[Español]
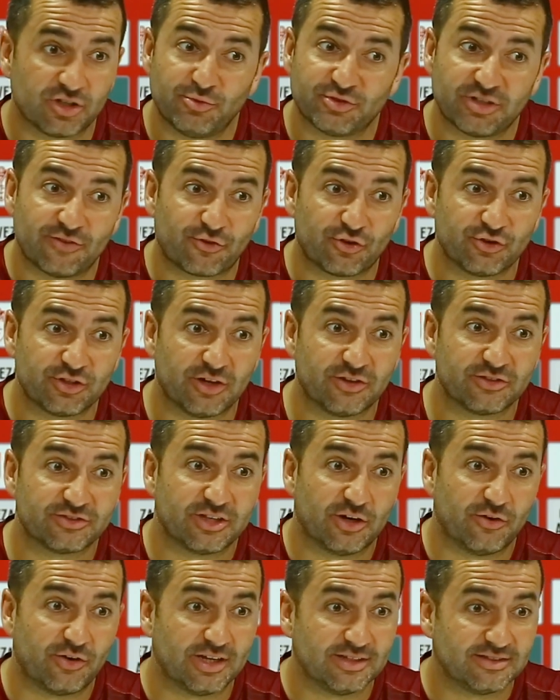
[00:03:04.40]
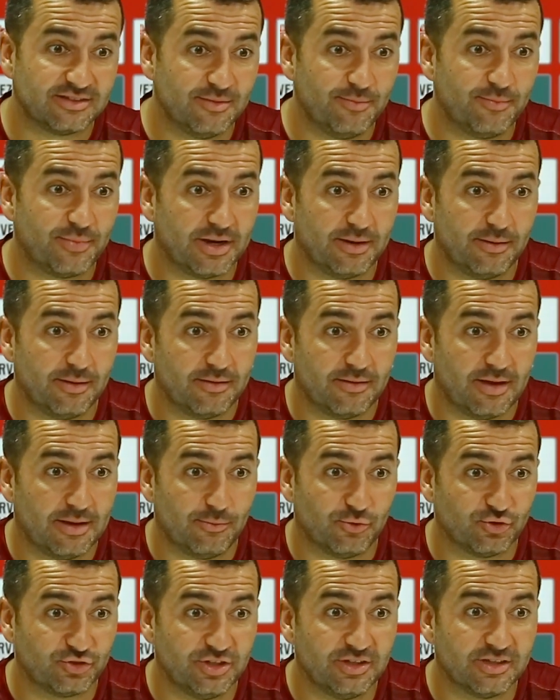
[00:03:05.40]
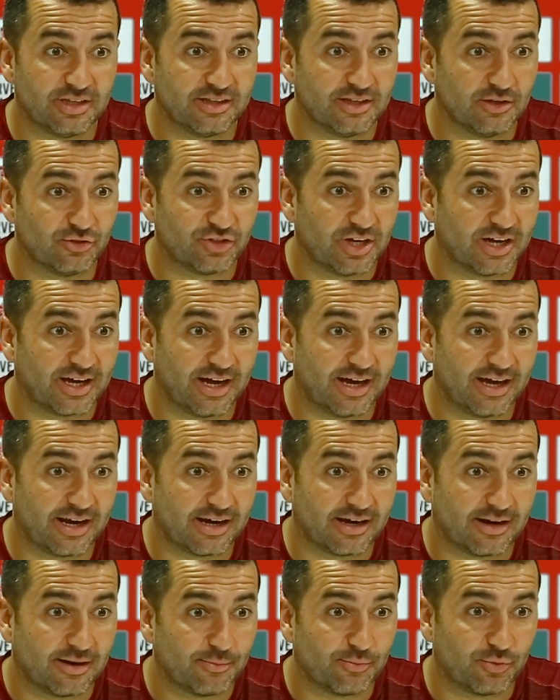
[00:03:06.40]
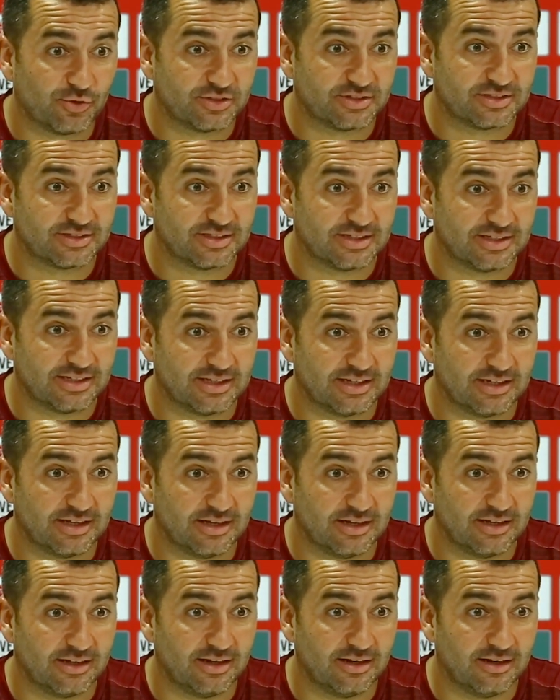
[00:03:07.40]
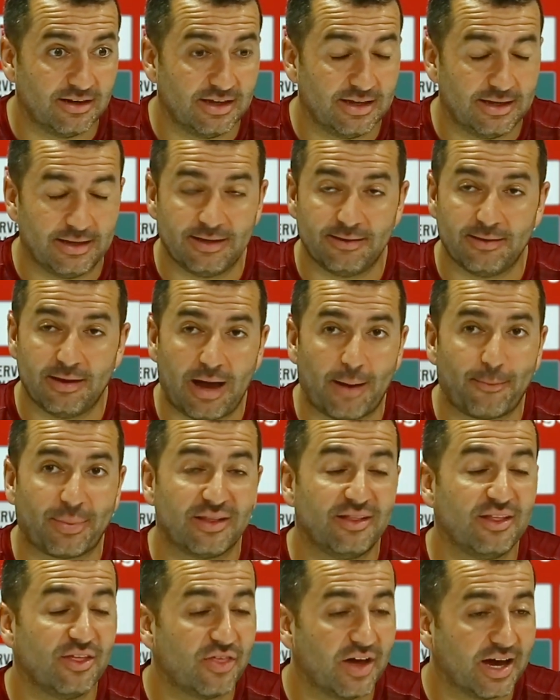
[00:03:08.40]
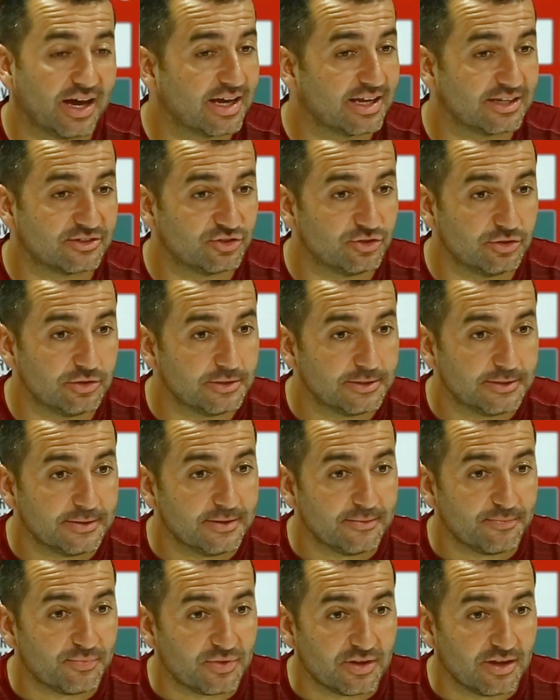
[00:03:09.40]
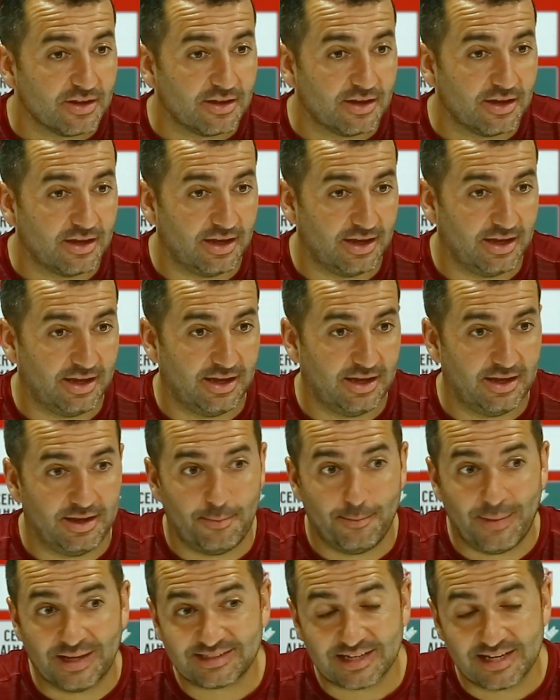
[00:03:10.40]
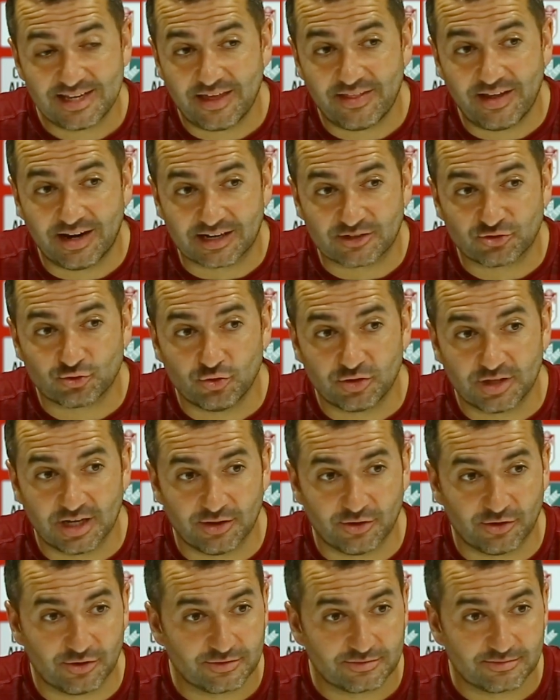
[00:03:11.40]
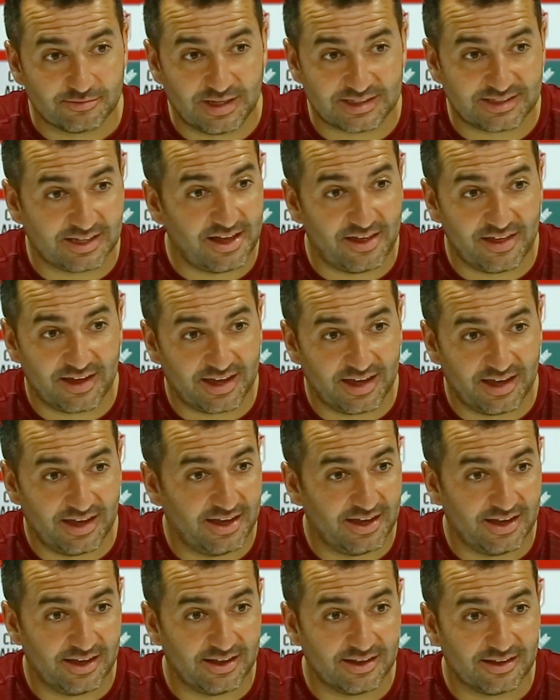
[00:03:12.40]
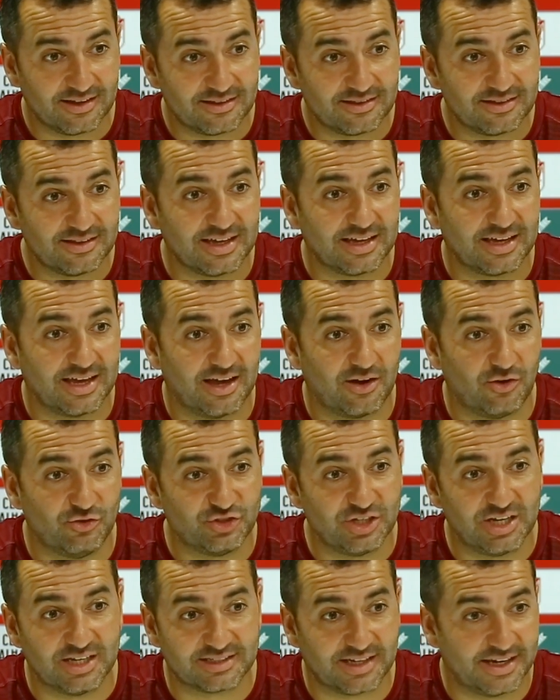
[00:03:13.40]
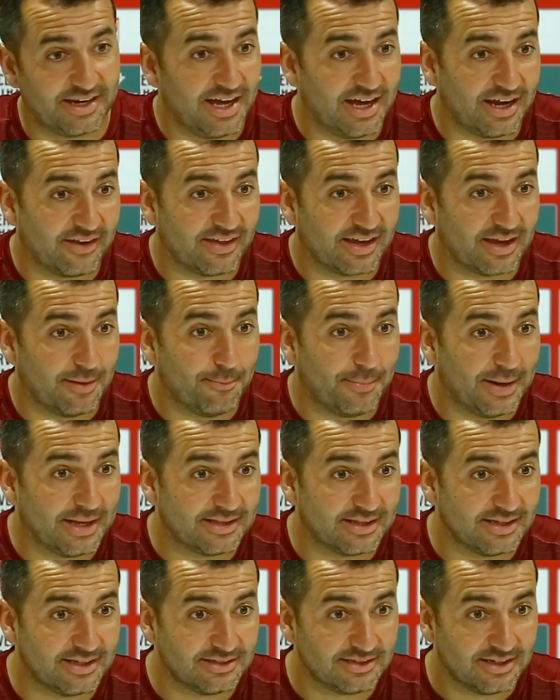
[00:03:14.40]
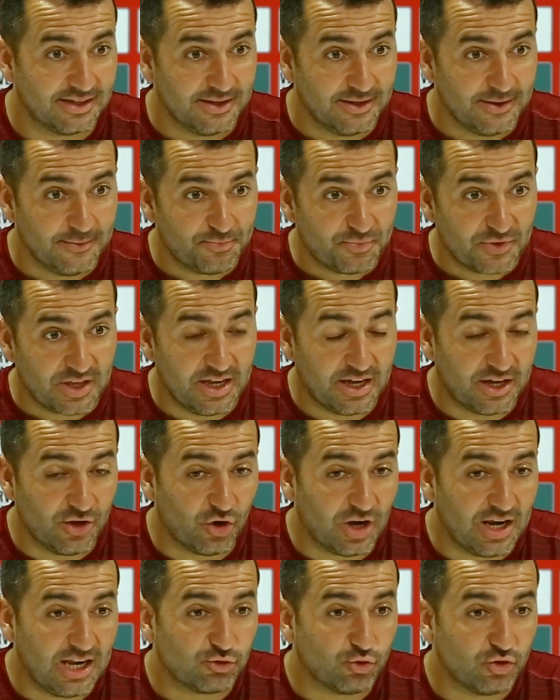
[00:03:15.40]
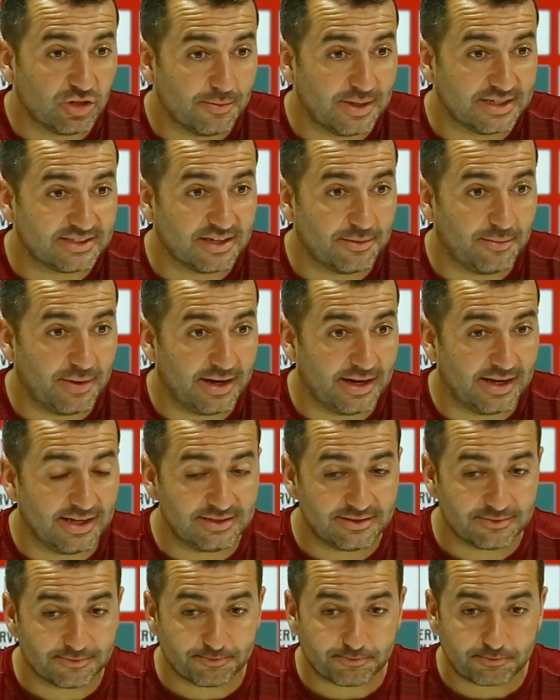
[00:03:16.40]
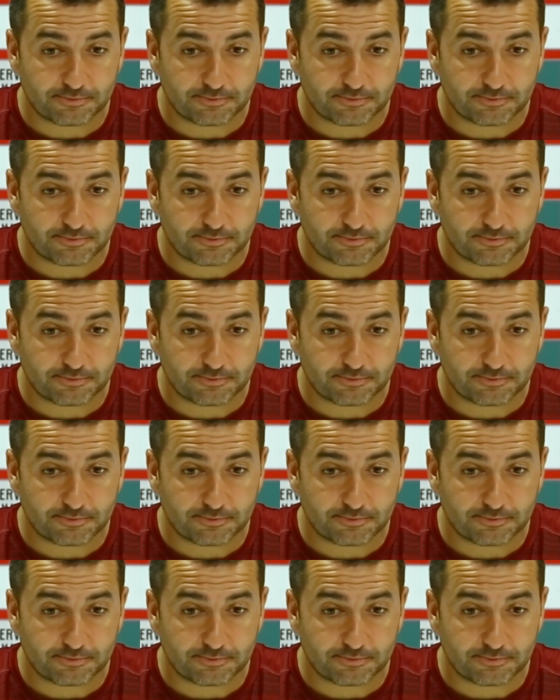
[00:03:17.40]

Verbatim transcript: que hemos afrontado hasta ahora siempre hemos intentado sacar pues eh, eh, aprendizajes, ¿no? Eh, más allá del resultado, más allá de que, consigas ganar, de que empates. Y creo que en las últimas semanas